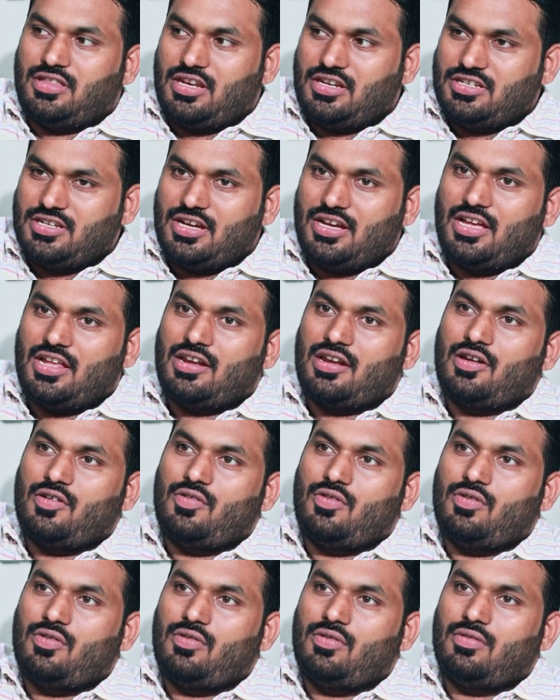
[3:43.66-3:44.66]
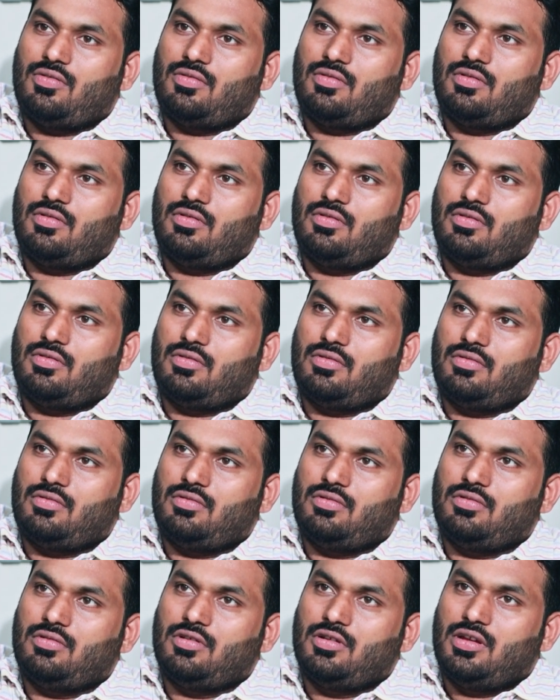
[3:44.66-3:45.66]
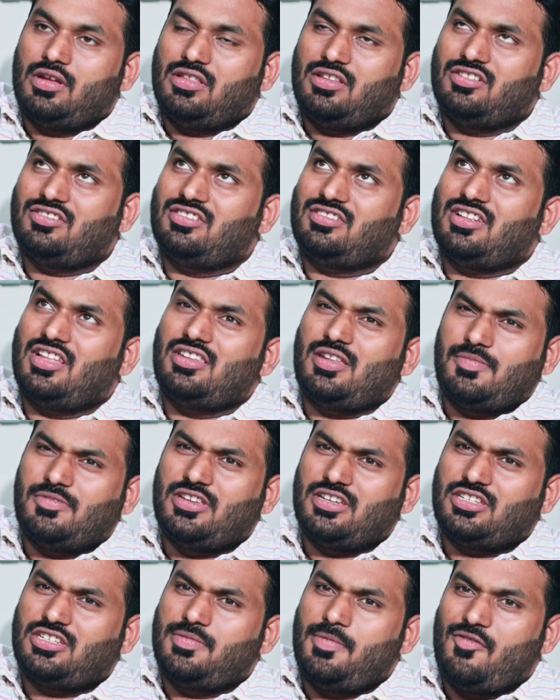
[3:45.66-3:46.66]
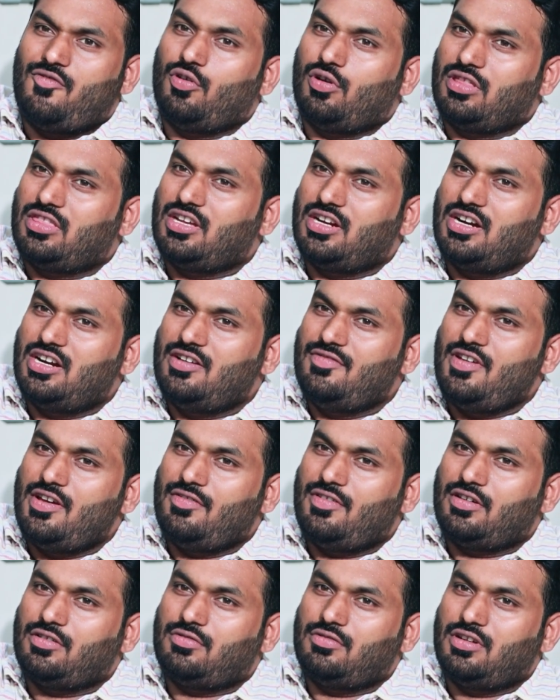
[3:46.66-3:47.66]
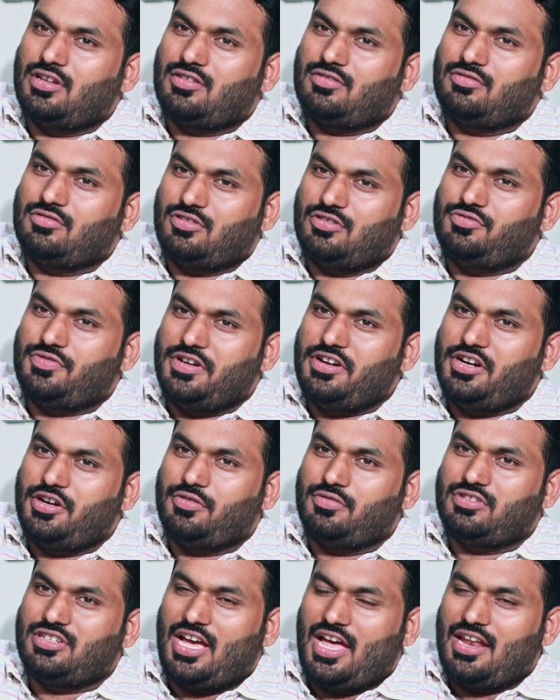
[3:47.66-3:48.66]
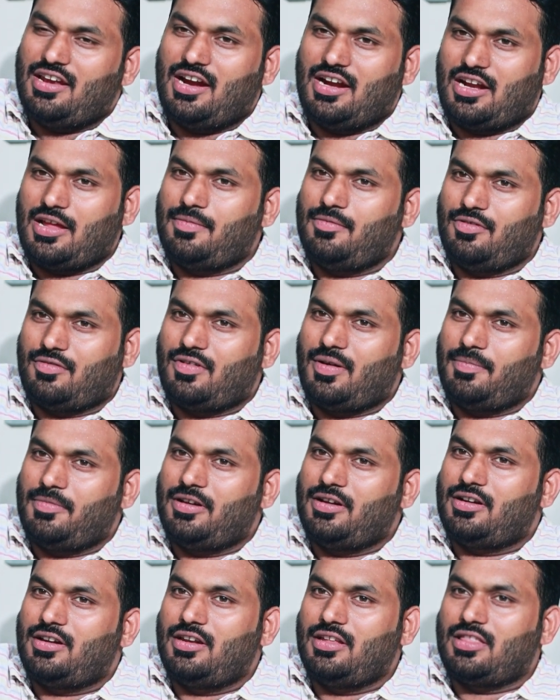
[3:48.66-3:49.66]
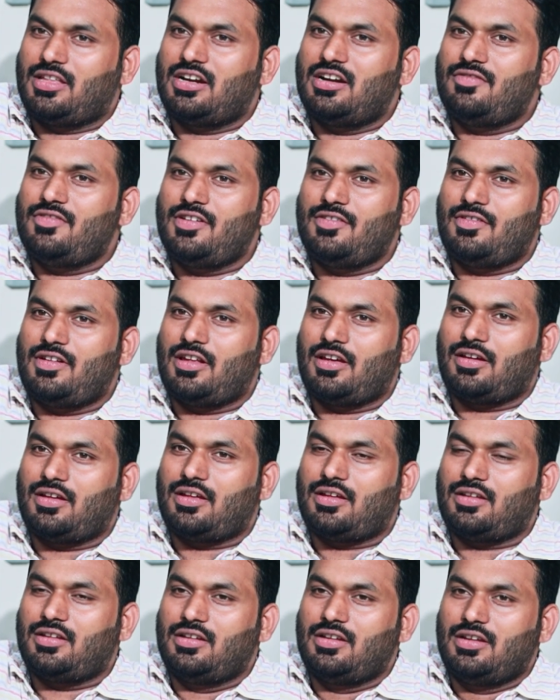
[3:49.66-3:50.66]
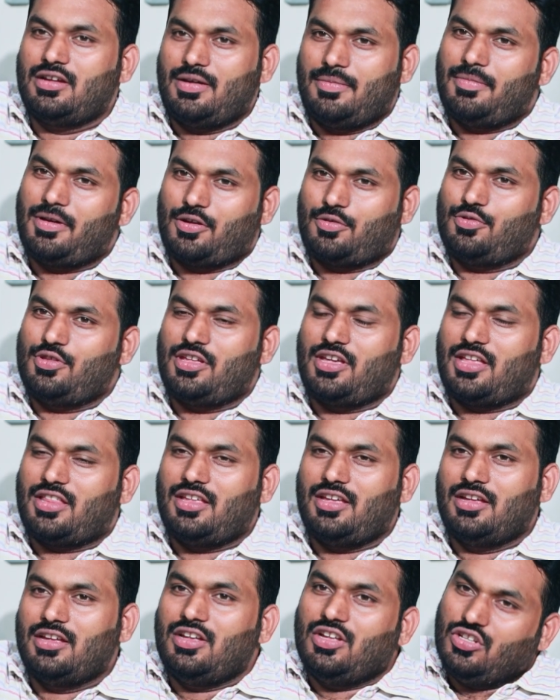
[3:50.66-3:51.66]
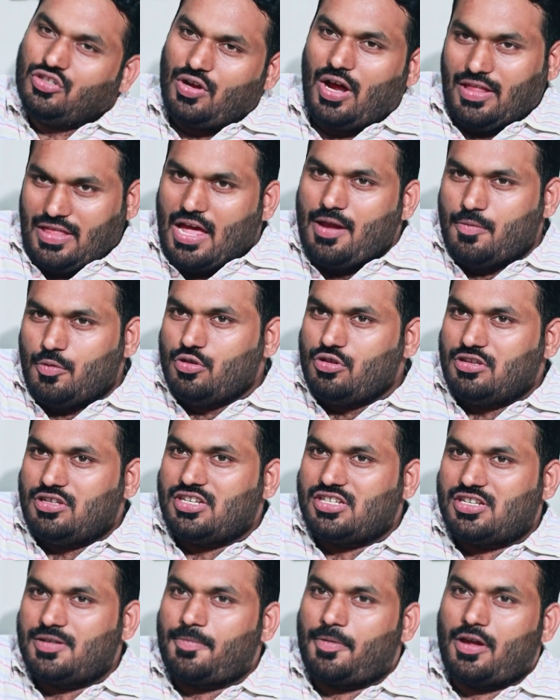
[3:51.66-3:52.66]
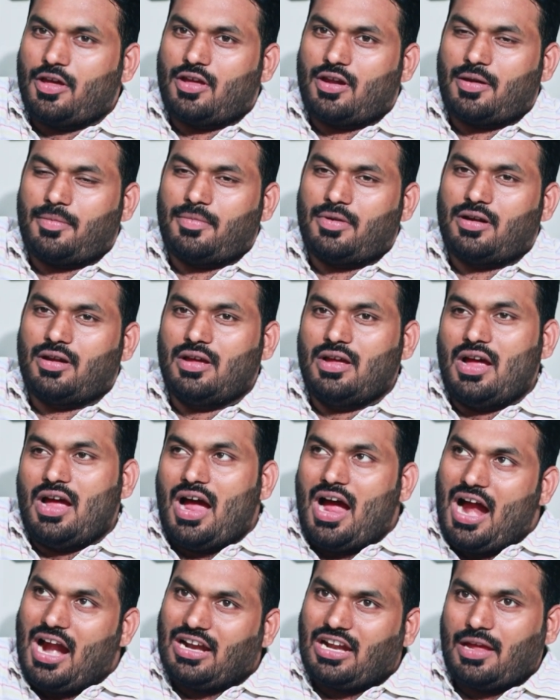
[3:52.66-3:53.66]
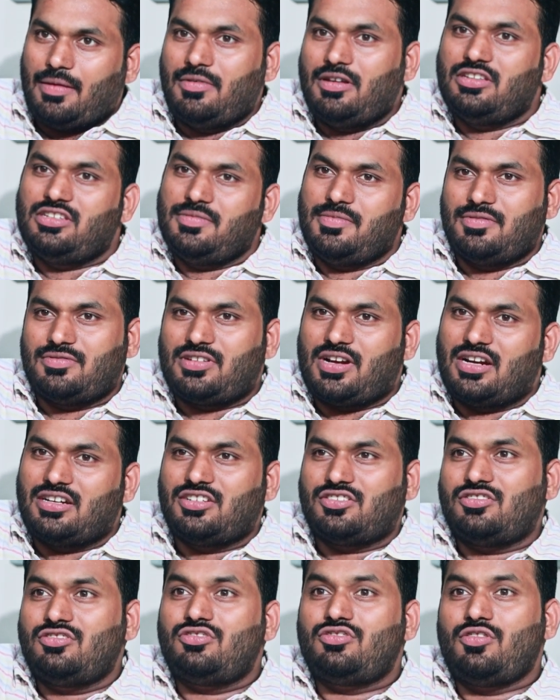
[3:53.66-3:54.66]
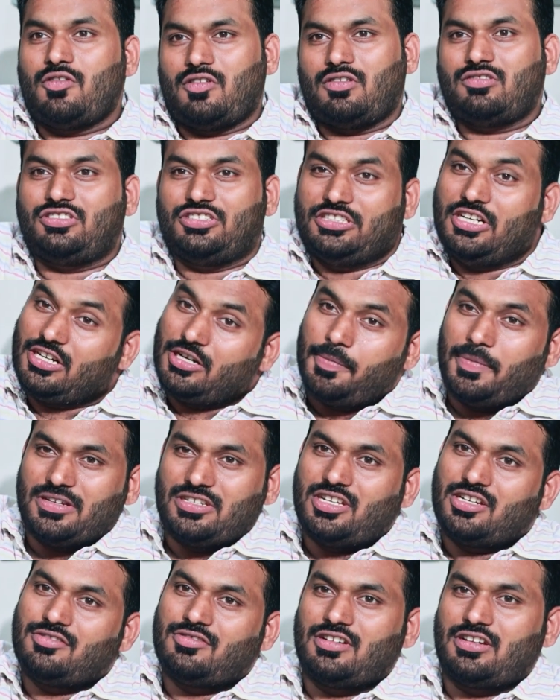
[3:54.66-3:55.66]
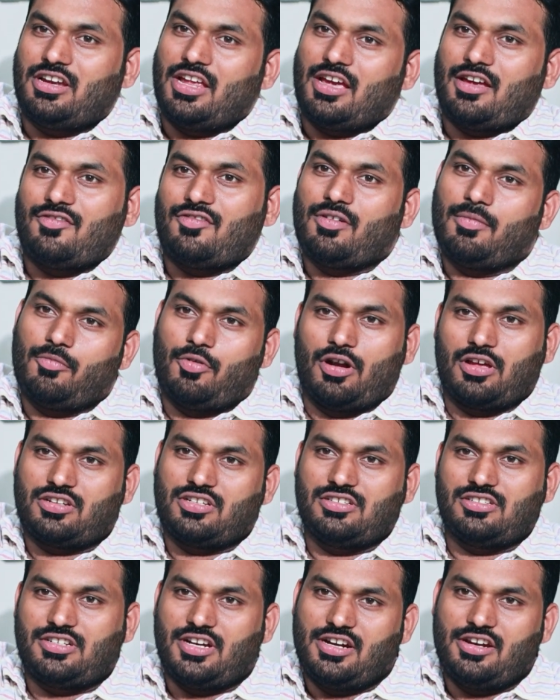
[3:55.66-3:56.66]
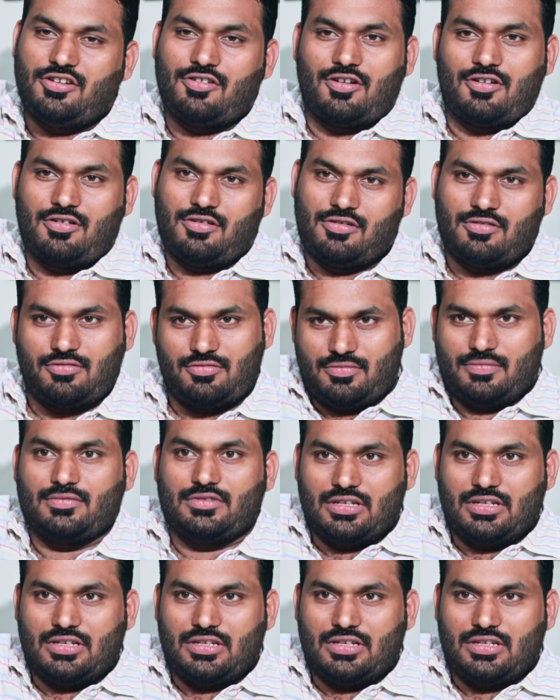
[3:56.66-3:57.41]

త్రిష గారు దిస్ ఇస్ అంటే జస్ట్ బిఫోర్ థర్డ్ వేవ్ అనుకుంటా టూ థౌజండ్ ట్వంటీ టూ జాన్ ఆ టైంలో కంప్లీట్లీ థర్డ్ వేవ్ అలాగా మనకు ఉంది కదా సో దాని ముందు జస్ట్ ప్రేయర్ అనమాట ఆ టైం నుంచి మేము స్టార్ట్ చేసాం సో స్ట్రిక్ట్ మెషర్స్ ఫర్ టేకన్ ఫ్రమ్ ప్రొడక్షన్ సైడ్ ఇన్ ఆర్డర్ టు